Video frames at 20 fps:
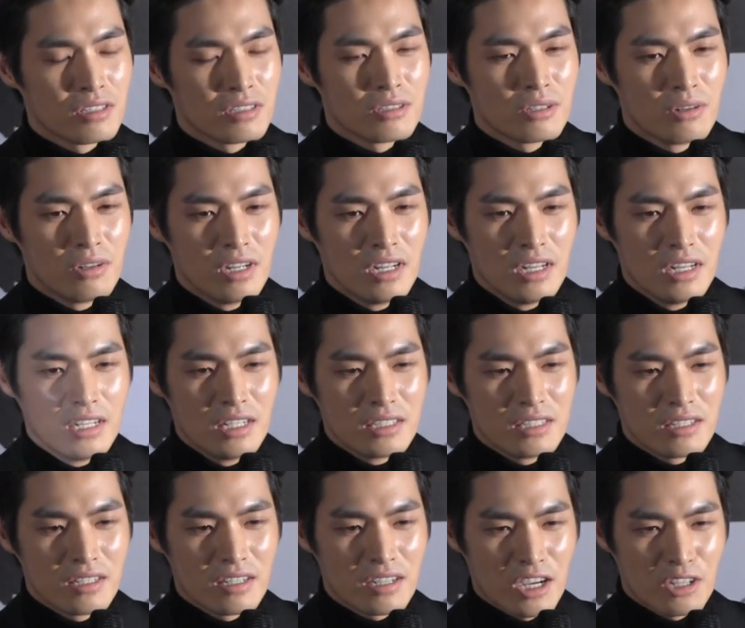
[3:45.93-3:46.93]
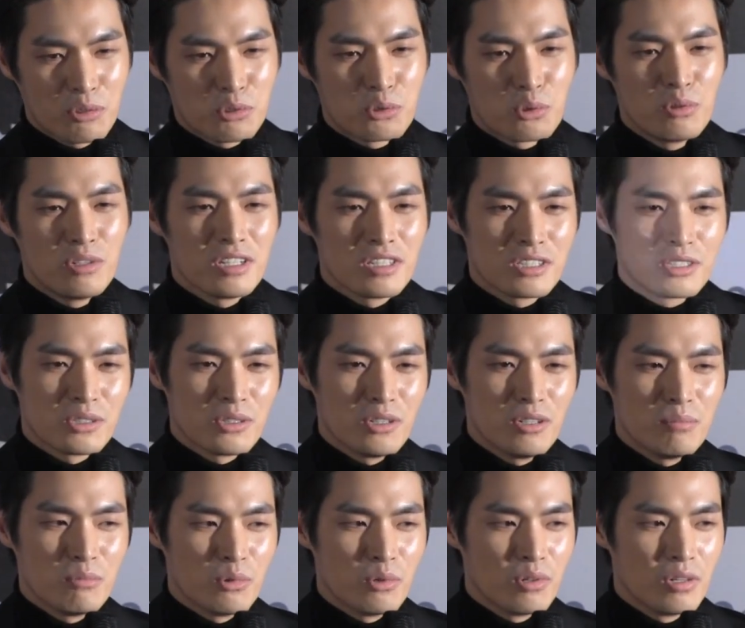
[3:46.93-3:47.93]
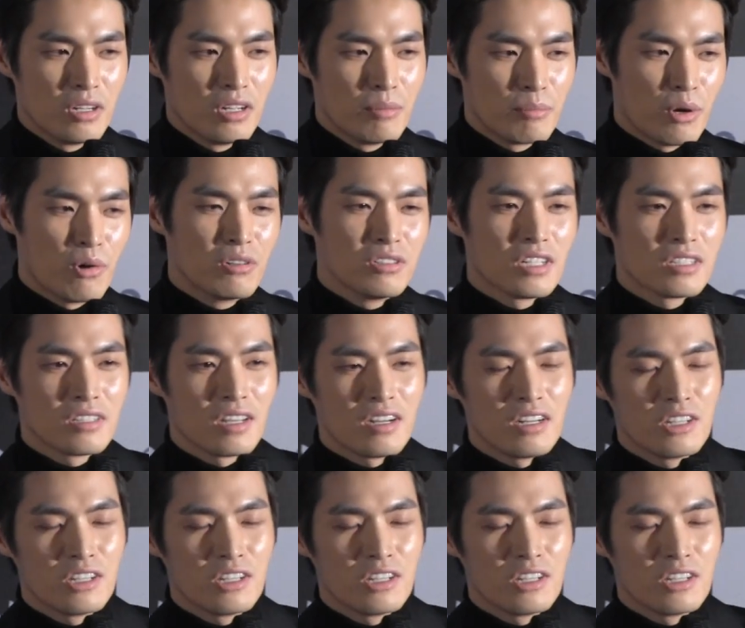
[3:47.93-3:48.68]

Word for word: 그래서 제가 계속 졸랐죠. 뭐 병사